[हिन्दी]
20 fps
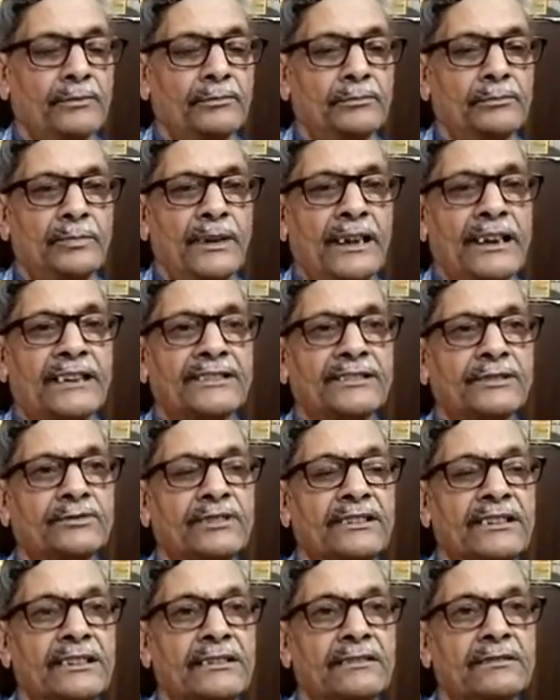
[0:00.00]
पहला तत्व
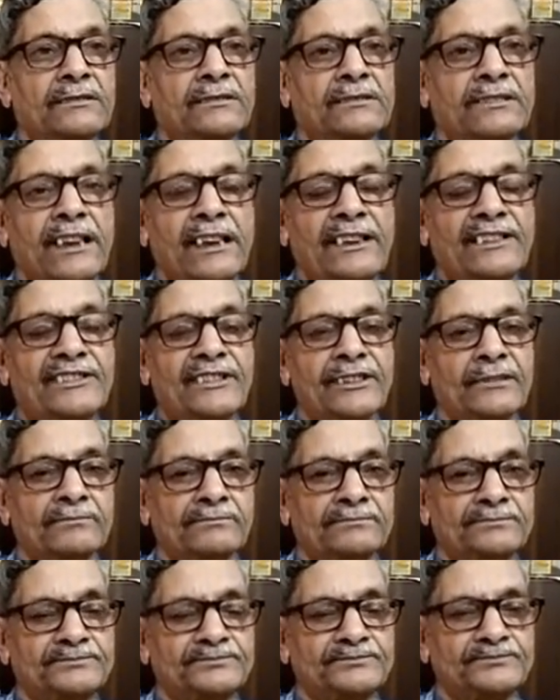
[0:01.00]
कैल्शियम
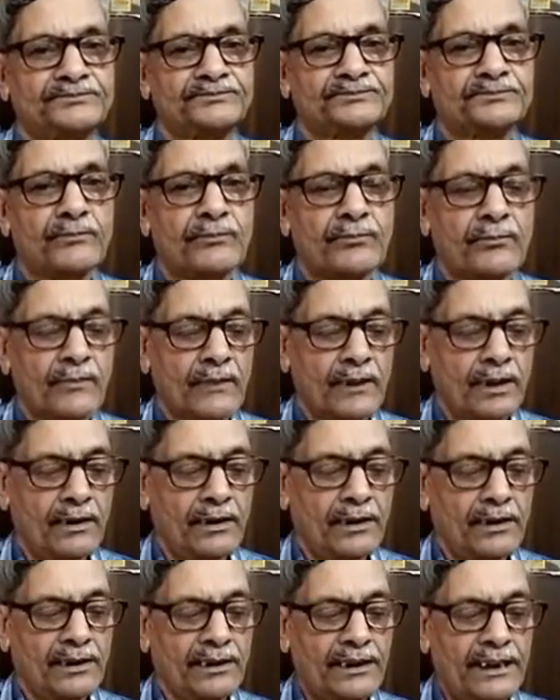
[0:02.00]

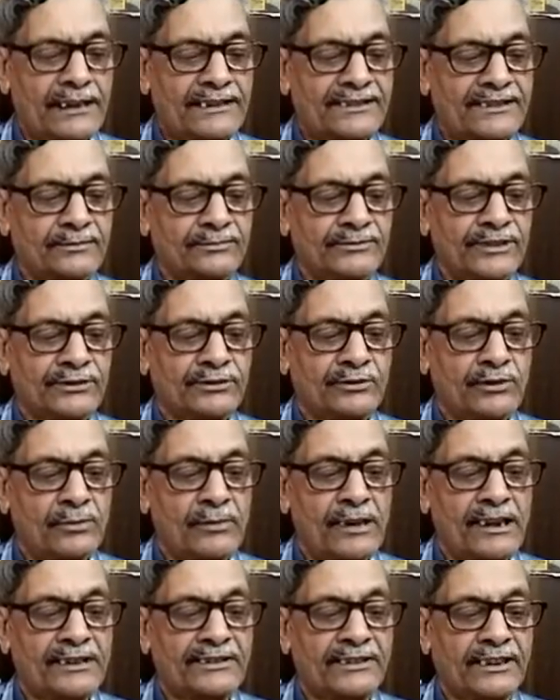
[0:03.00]
कैल्शियम तत्व
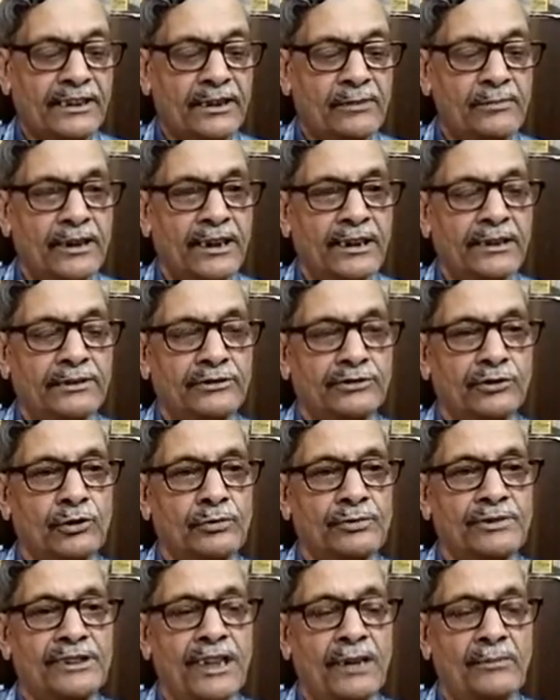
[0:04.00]
हमारे शरीर में जो
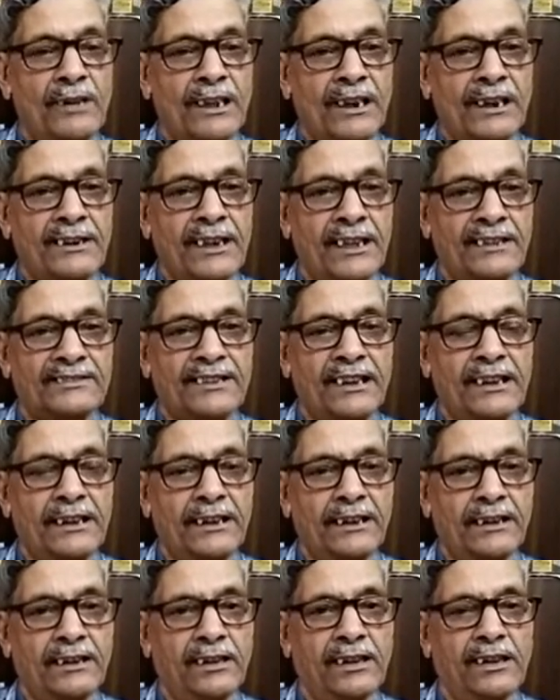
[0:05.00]
भी हमारा ढांचा
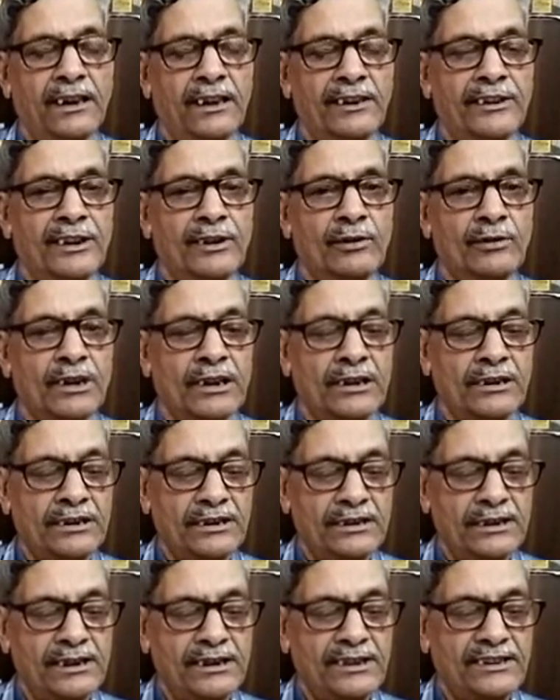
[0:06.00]
है हड्डियों का
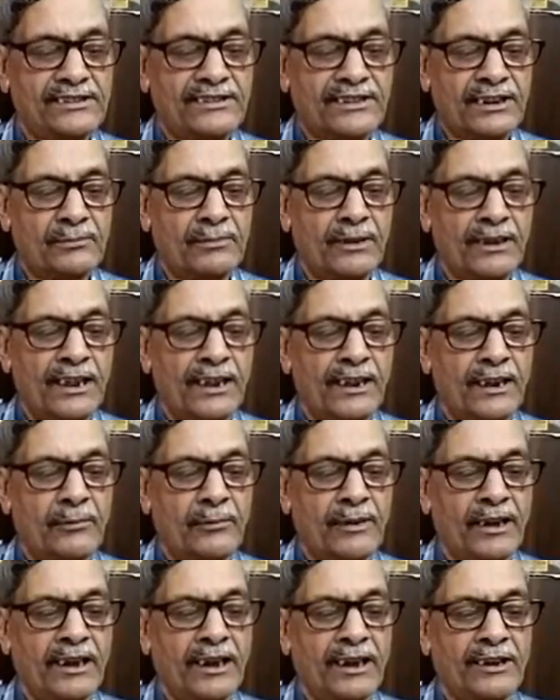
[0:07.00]
इसके बनाने
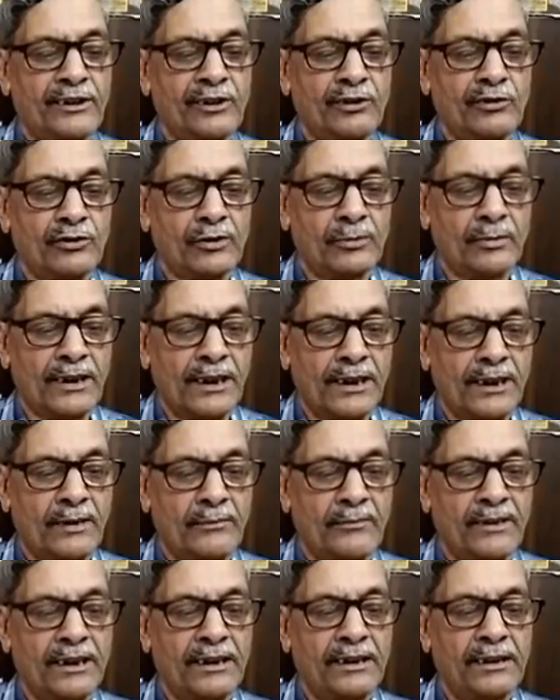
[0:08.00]
में हड्डियों के बनाने
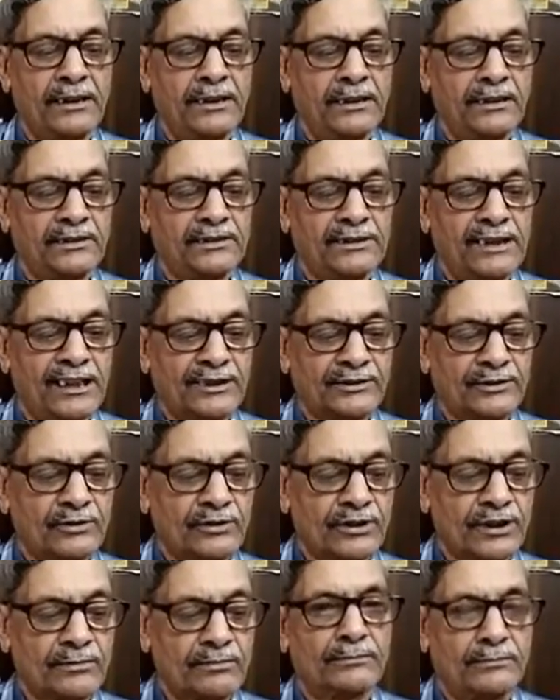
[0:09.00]
में दांतों
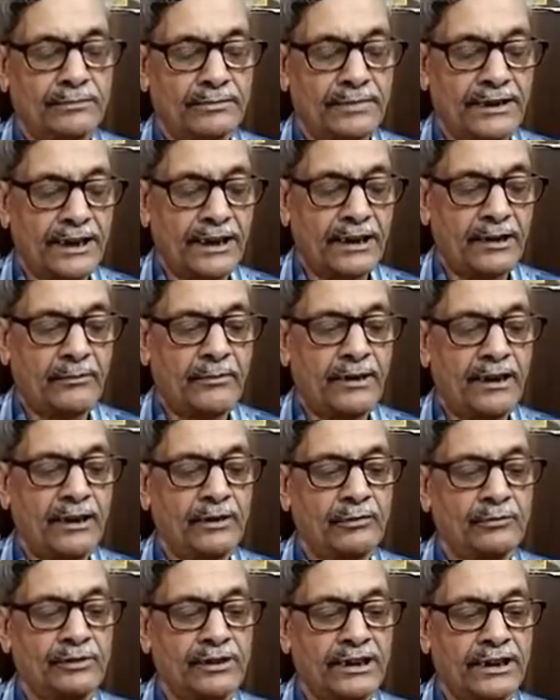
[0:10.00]
के बनाने में
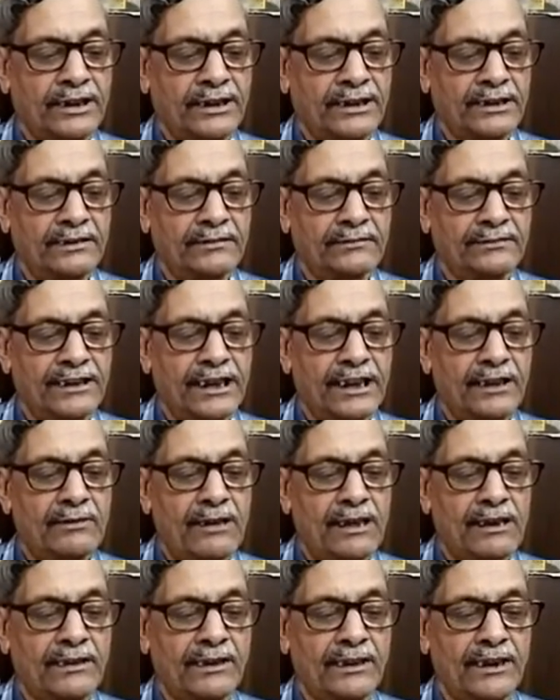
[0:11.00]
उनकी
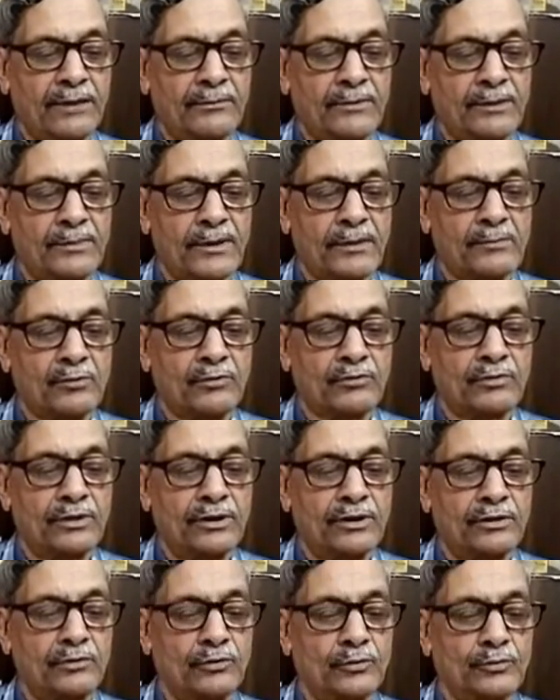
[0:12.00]
देखभाल करने में प्रमुख
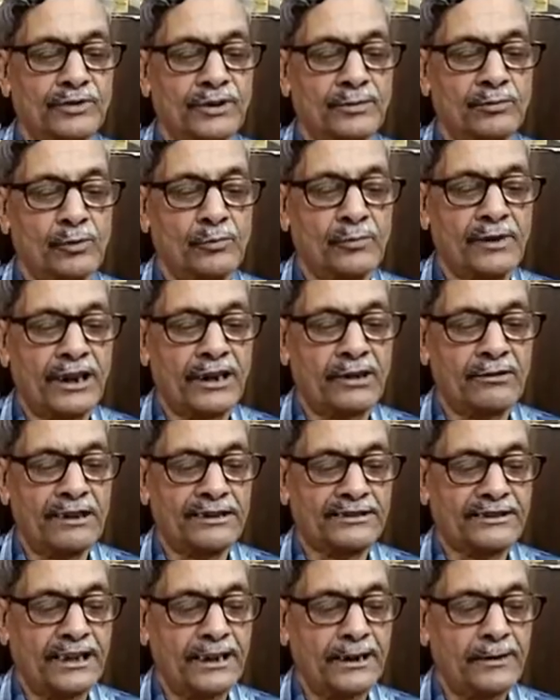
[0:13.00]
रूप से भूमिका
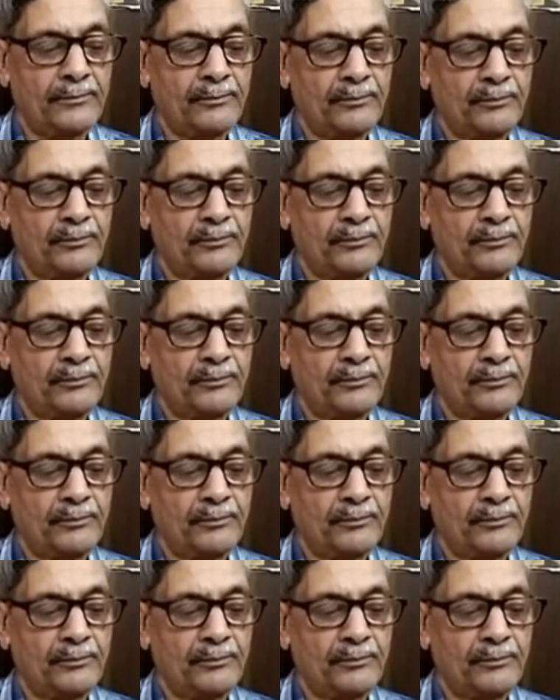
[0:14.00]
निभाता है